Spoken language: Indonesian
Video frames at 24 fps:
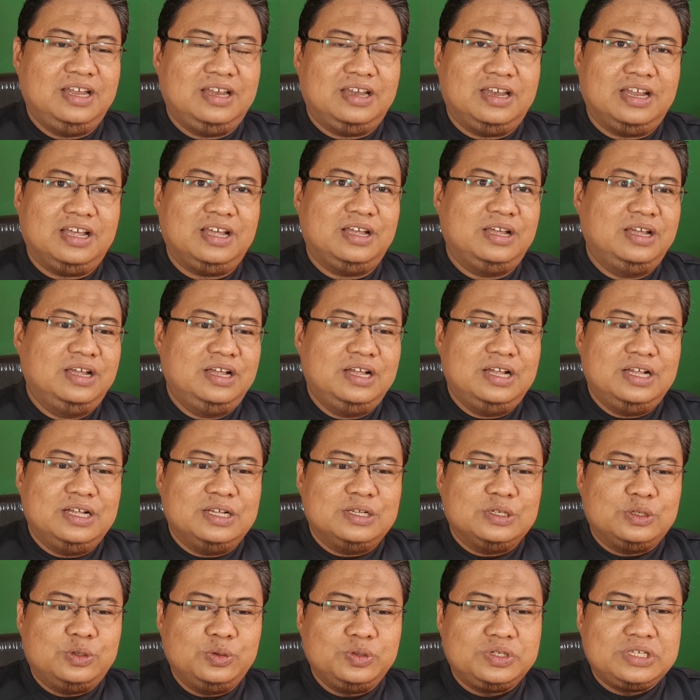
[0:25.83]
Nah,
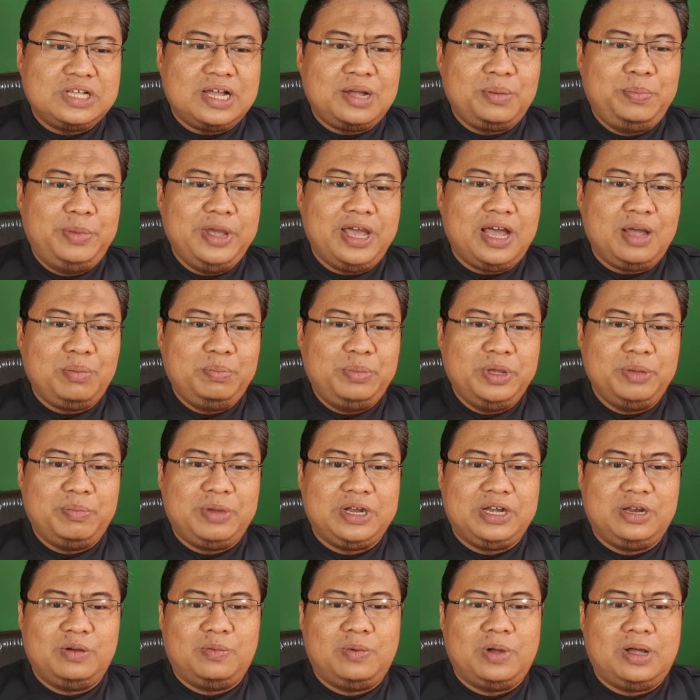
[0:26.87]
Susah BAB
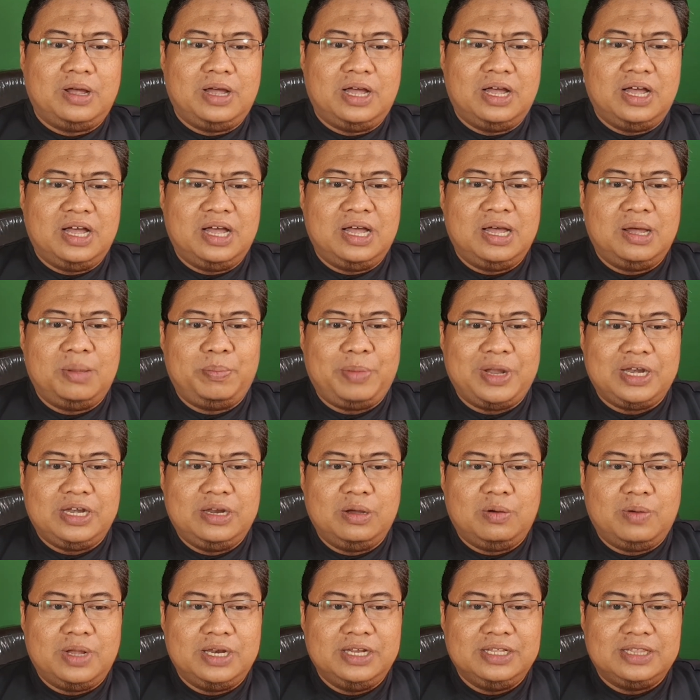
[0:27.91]
pada uh, pada
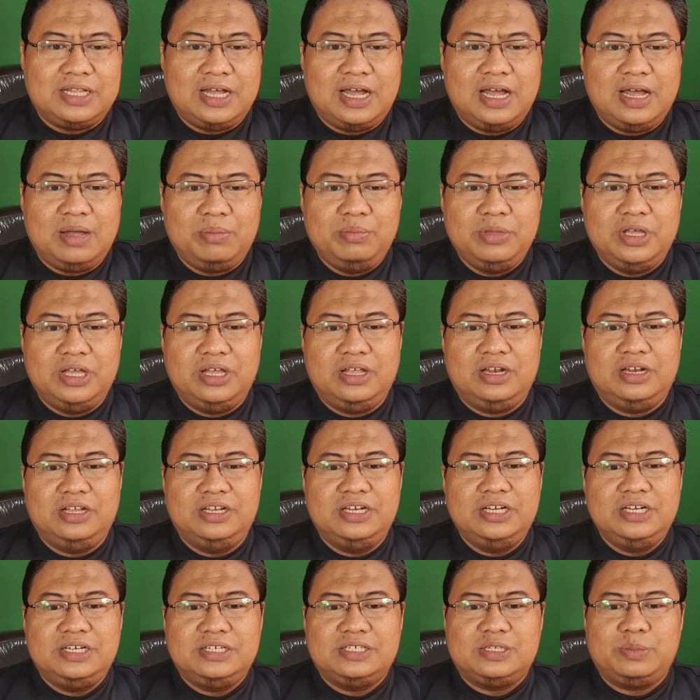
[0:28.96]
wanita hamil
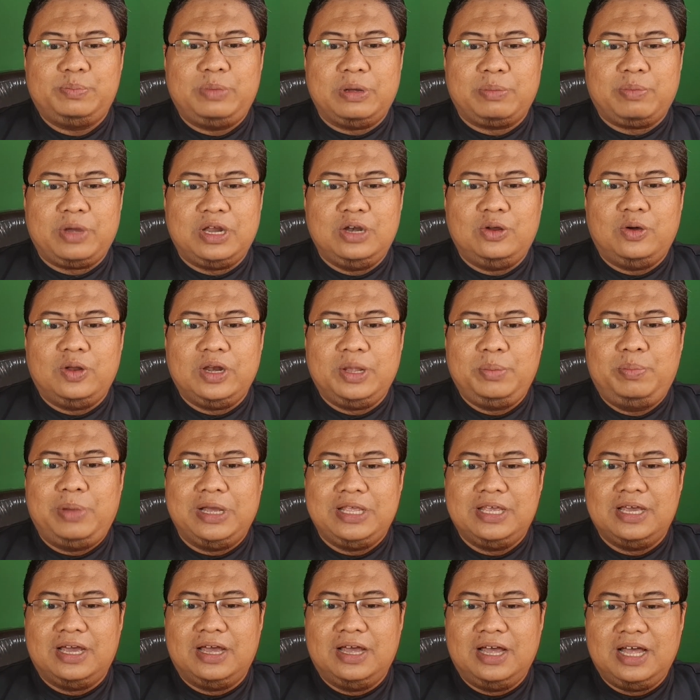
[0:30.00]
ini disebabkan oleh
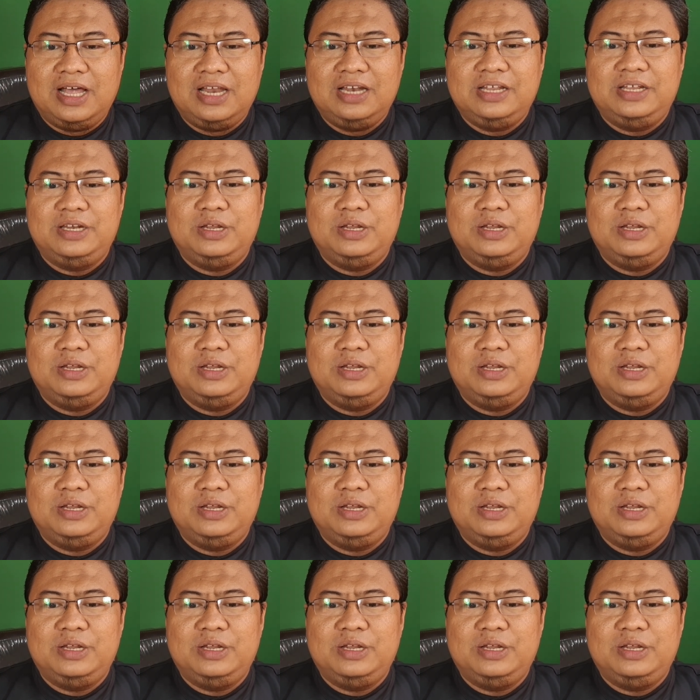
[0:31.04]
banyak hal.